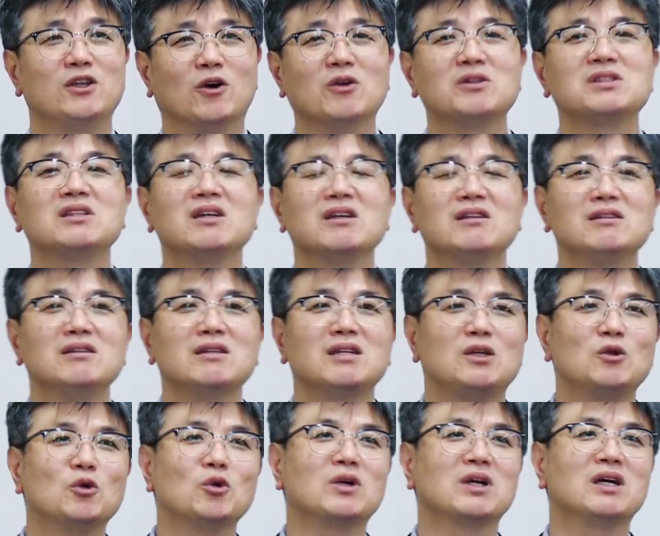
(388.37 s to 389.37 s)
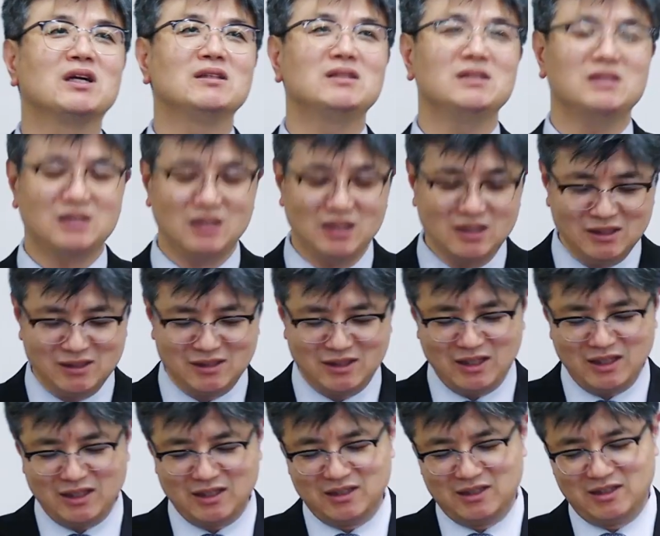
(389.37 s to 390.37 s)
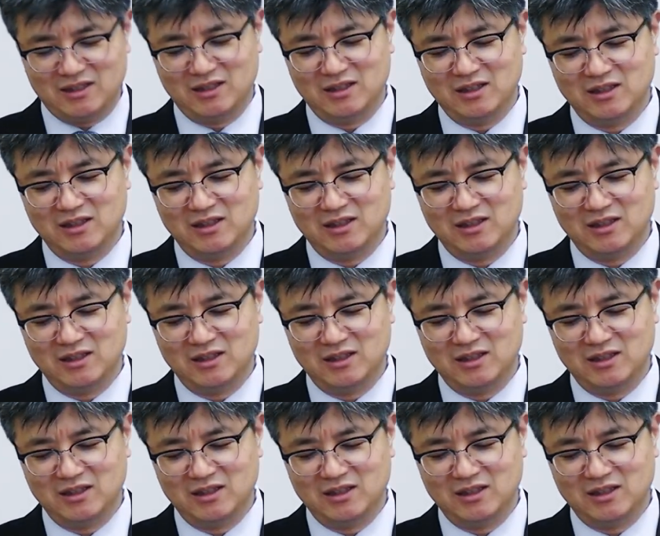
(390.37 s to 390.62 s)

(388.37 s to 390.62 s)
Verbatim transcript: 역사를 기록한 책인데